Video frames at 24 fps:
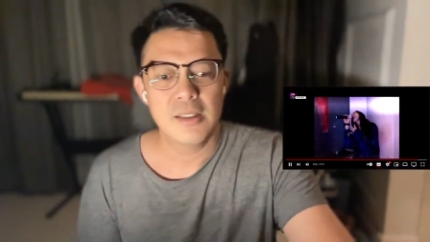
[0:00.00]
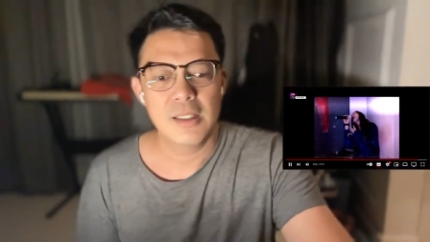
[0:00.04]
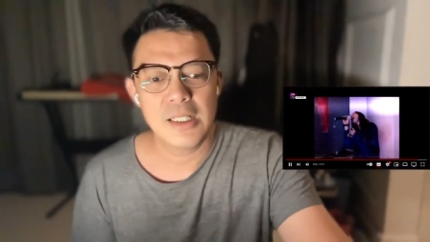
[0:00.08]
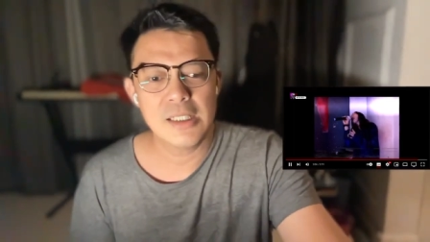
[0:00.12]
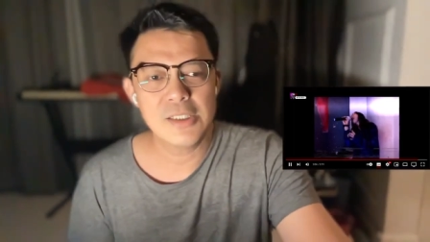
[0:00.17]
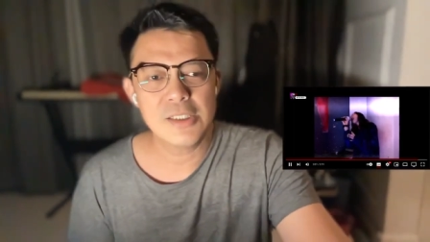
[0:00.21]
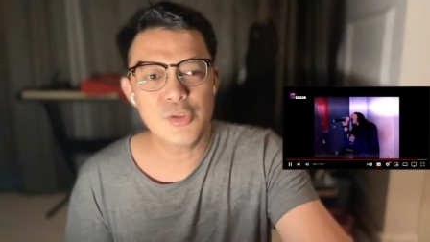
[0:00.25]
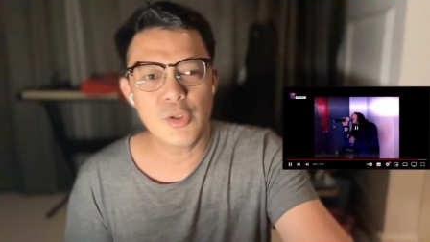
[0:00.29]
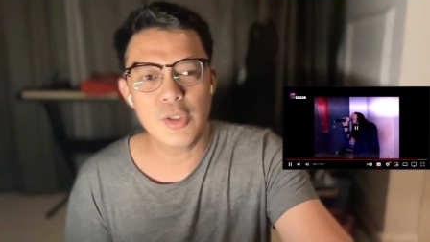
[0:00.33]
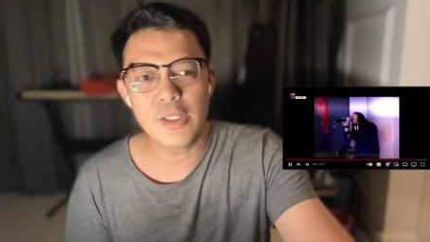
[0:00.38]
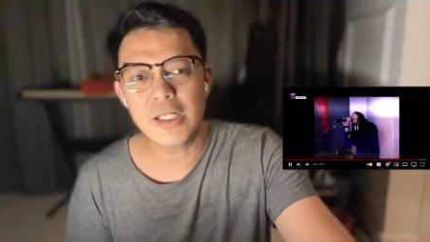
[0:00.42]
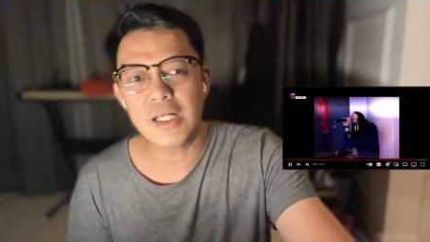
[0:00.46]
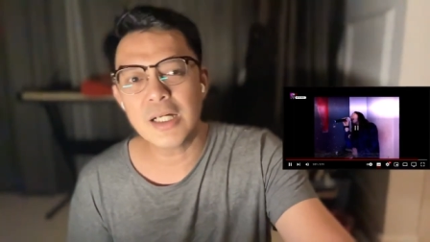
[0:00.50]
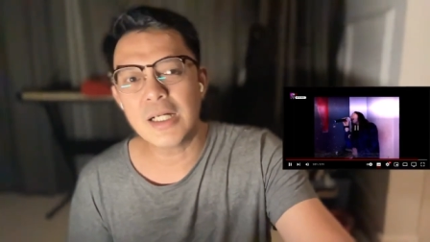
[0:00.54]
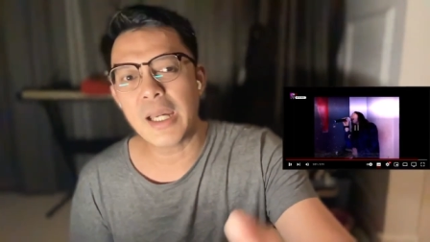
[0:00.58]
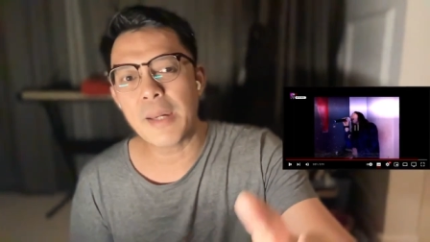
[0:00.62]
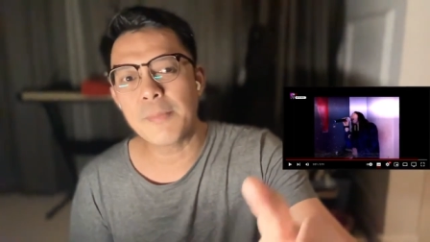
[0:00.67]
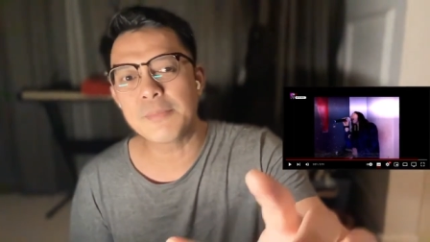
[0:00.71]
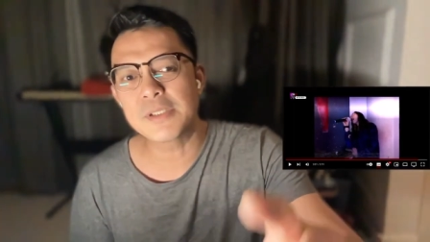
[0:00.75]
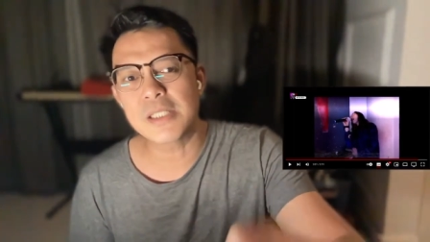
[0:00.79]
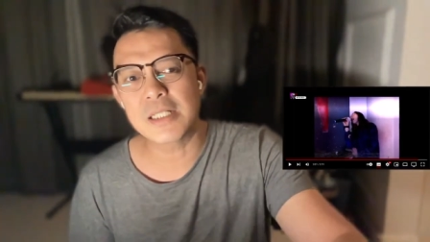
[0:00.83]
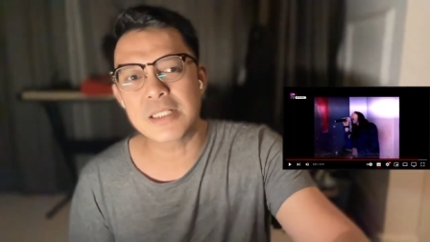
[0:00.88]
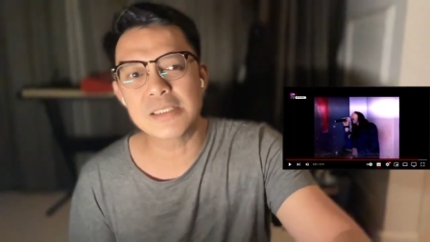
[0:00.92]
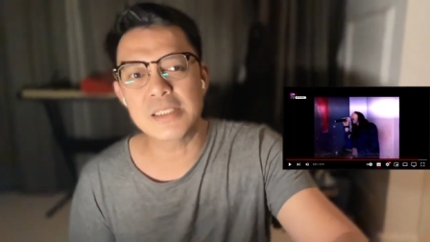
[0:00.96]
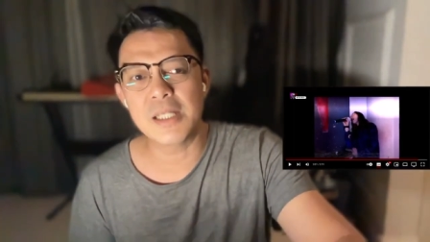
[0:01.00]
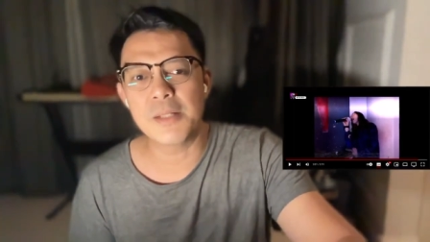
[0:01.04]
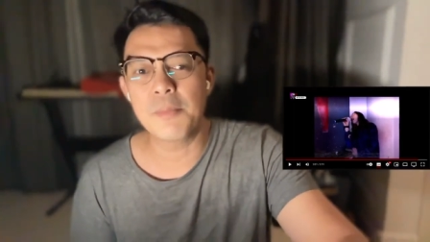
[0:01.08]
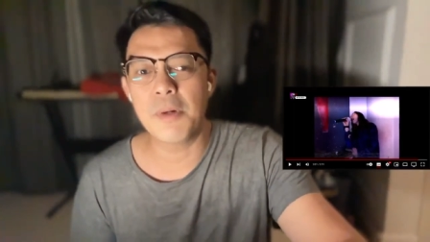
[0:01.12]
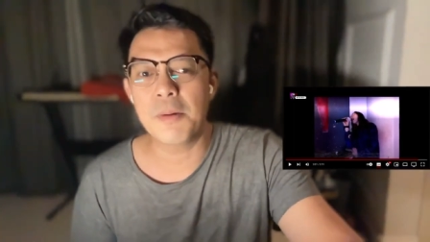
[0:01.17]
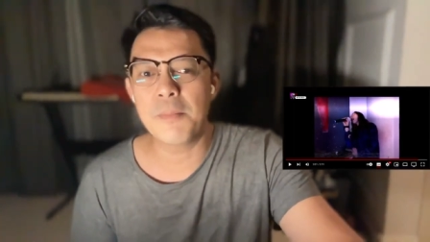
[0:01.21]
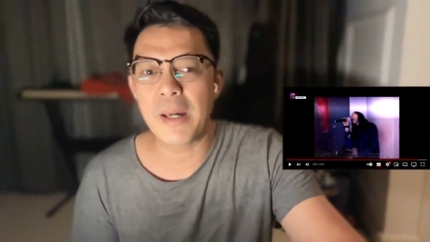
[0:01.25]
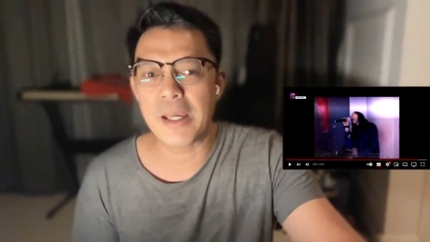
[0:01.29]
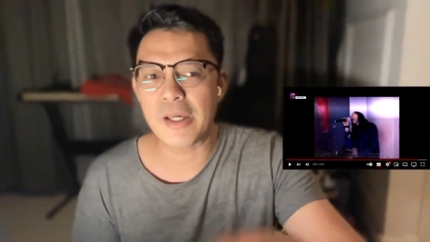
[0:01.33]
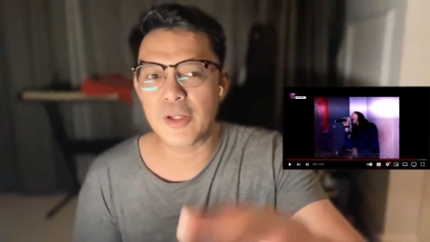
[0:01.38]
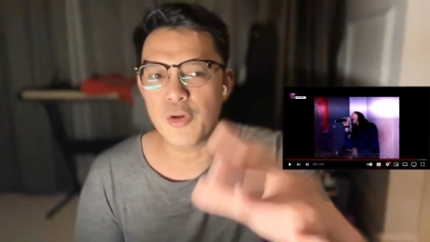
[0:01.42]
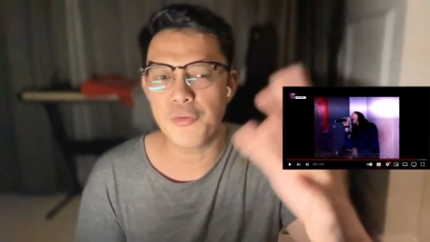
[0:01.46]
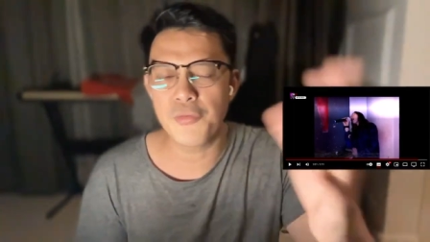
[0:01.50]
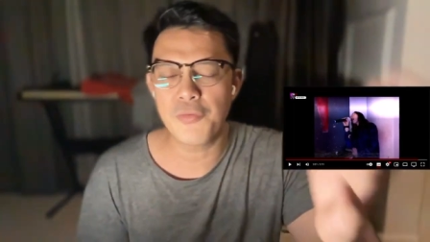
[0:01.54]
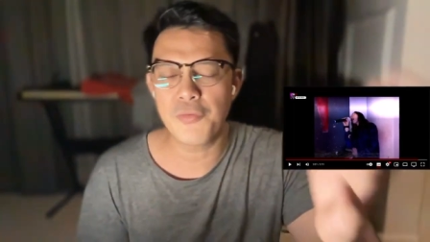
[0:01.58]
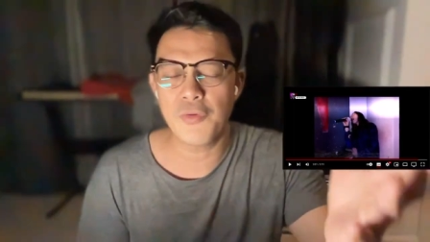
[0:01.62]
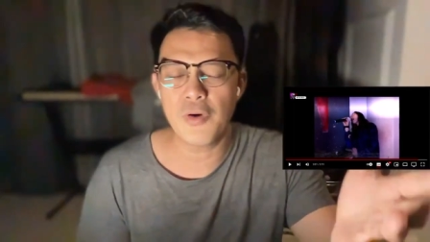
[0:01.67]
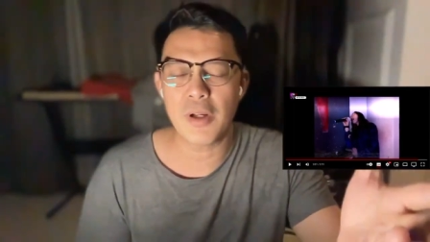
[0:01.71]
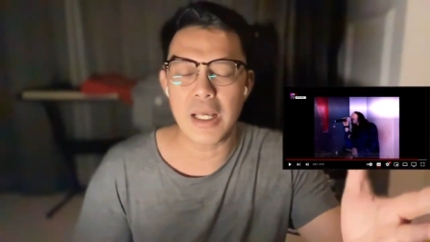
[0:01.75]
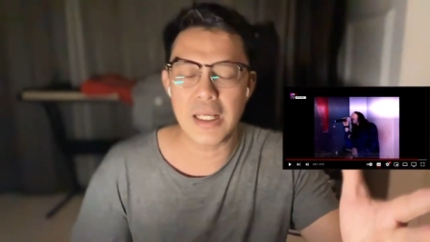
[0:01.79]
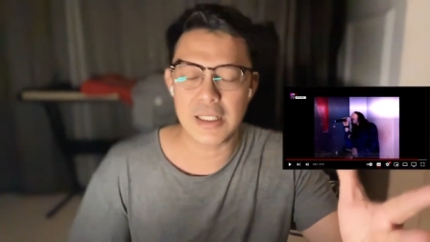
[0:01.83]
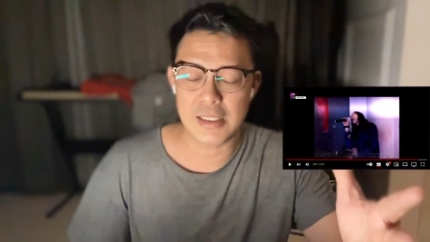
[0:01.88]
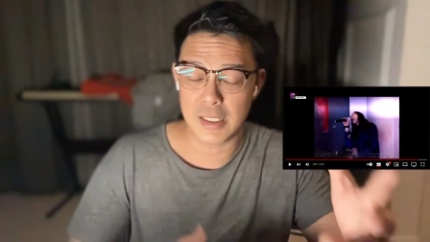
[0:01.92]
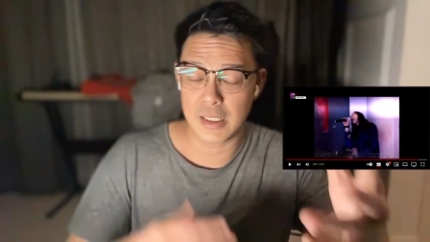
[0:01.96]
kan soalnya ke capture sama
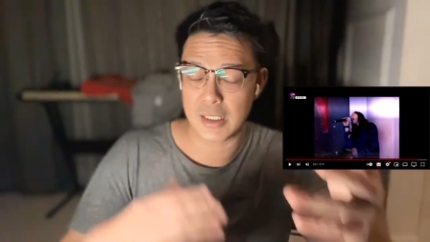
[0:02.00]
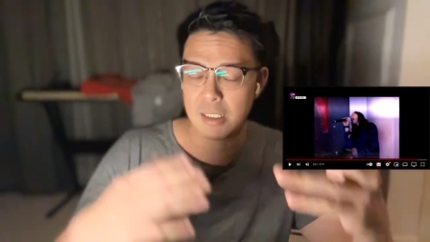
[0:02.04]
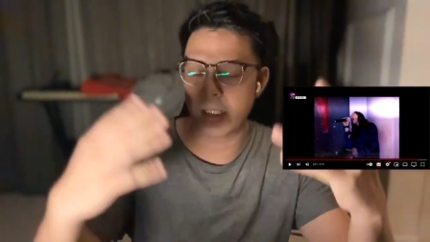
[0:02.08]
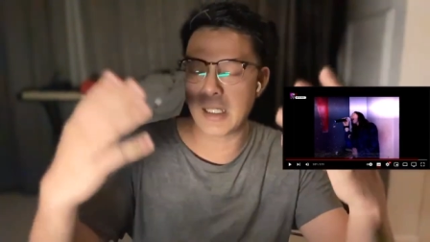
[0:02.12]
mikrofon eh ke